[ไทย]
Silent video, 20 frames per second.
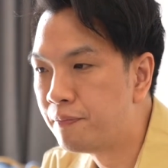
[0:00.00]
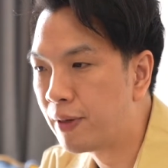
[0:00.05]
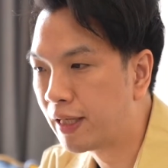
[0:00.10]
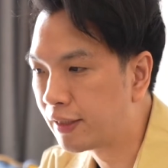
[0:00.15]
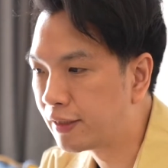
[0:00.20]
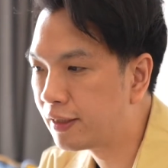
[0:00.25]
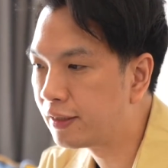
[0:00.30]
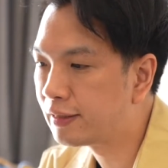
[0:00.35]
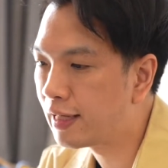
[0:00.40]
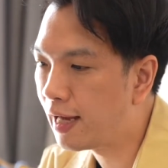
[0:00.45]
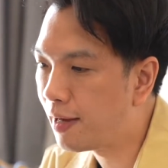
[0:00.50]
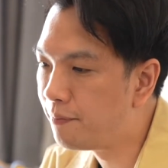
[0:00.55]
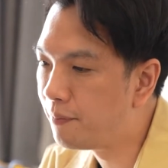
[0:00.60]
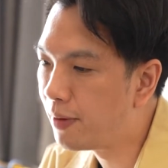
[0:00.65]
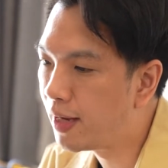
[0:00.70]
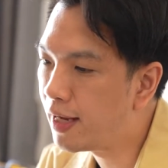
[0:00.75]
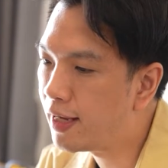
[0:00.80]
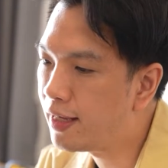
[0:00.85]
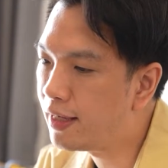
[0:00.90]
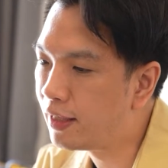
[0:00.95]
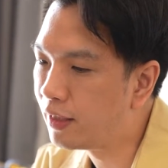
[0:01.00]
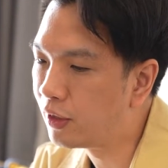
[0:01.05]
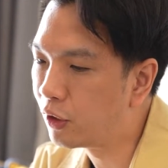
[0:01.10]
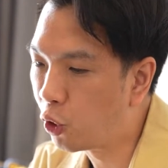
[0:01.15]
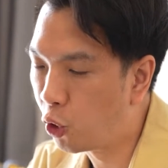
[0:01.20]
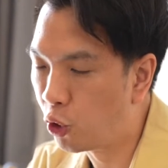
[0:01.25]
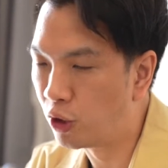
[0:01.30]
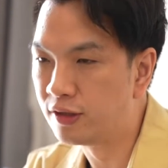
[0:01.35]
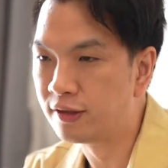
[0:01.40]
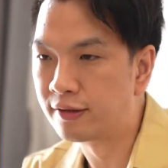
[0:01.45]
มันก็ทำให้
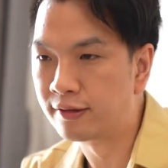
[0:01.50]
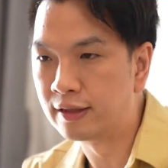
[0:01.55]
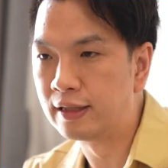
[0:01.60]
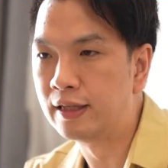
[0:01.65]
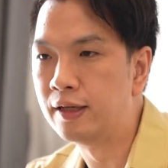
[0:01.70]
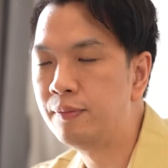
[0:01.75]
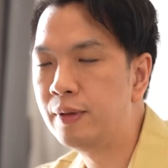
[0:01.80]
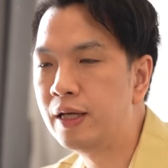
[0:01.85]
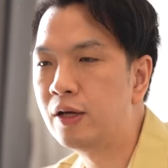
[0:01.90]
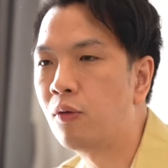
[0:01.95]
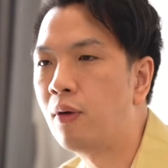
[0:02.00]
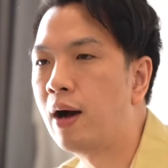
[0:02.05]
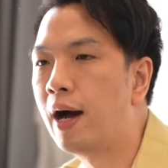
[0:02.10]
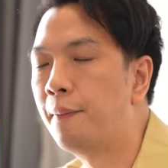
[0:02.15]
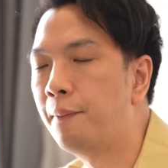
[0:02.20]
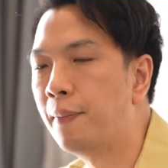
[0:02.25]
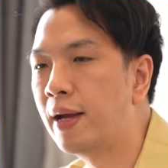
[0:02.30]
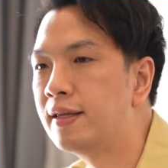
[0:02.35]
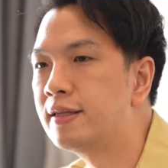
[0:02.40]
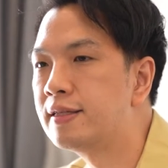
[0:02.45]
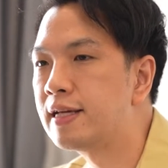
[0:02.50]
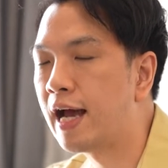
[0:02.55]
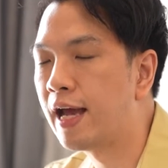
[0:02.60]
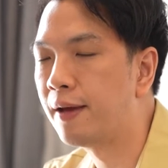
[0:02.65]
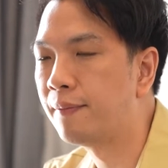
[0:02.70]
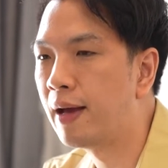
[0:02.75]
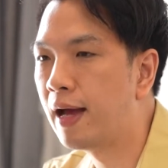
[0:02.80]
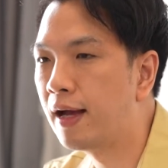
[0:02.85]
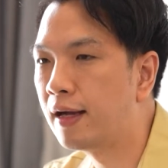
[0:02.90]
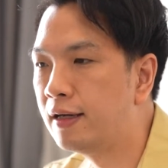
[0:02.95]
คนซื้อมีความมั่นใจ
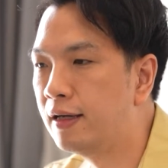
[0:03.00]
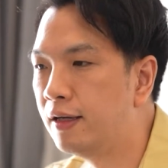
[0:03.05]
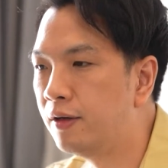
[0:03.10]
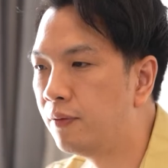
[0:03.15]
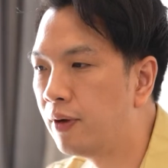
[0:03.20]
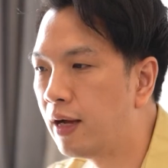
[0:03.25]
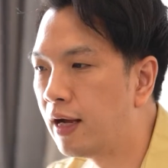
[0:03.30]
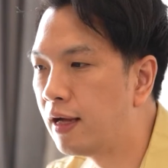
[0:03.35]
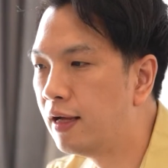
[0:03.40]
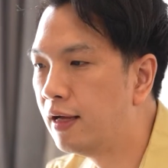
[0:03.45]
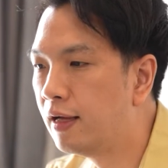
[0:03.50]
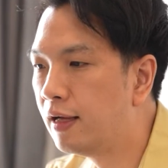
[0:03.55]
มากขึ้นว่า